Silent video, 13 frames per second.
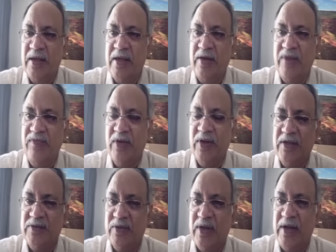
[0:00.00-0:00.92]
కేర్ఫుల్
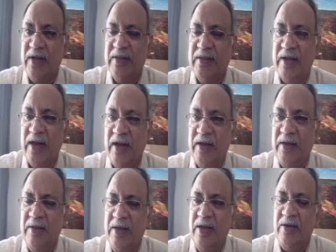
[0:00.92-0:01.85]
గా చూడాలి
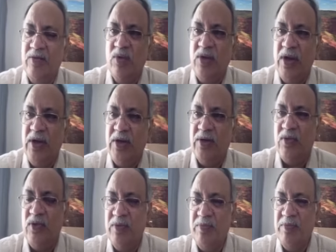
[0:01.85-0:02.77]
ఎందుకంటే ఓటాన్
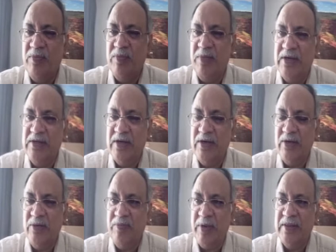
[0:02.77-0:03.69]
అకౌంట్ బడ్జెట్
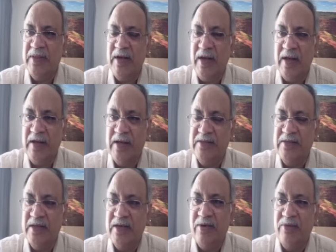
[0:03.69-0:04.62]
లో పెద్ద ల్యాక్
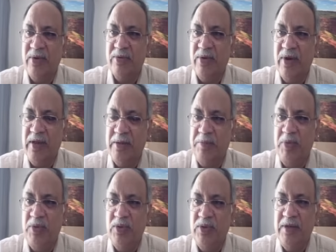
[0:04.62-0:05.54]
లెస్టర్ గా ఉన్నా కూడా
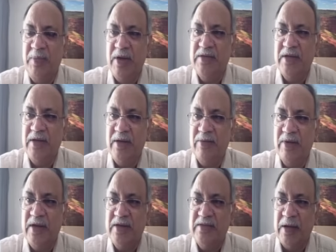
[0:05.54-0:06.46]
ఇప్పుడు ఈ బడ్జెట్ లో
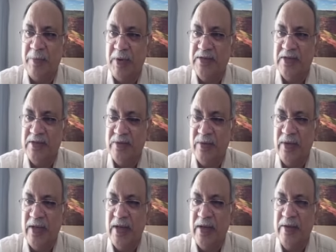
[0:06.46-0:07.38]
ఏమన్నా సర్ప్రైజెస్
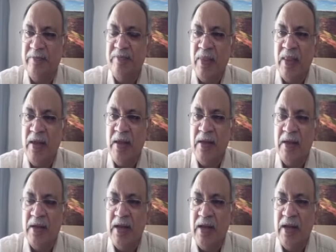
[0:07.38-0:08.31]
ఉంటాయా
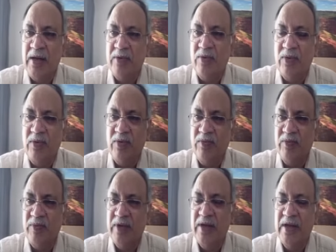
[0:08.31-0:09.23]
నేను అనుకోవటం
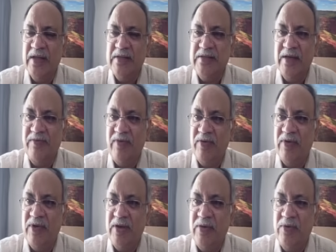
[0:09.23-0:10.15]
ఇండస్ట్రీ
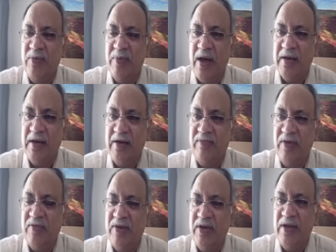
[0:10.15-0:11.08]
ఫేవరింగ్ మార్కెట్
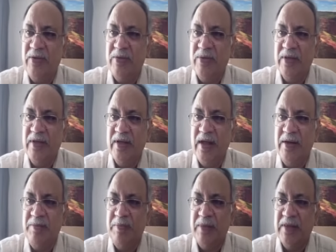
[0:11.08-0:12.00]
ఫేవరింగే ఉంటుంది
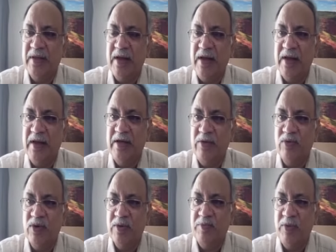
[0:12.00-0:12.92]
కానీ పెద్దగా
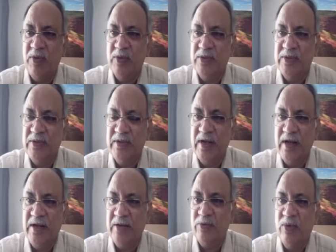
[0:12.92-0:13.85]
నెగిటివ్ ఉండకపోవచ్చు
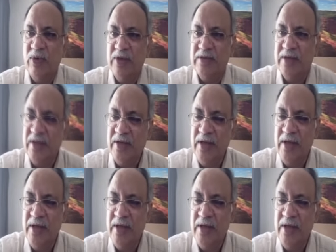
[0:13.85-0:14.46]
ఎందుకంటే కోలిషన్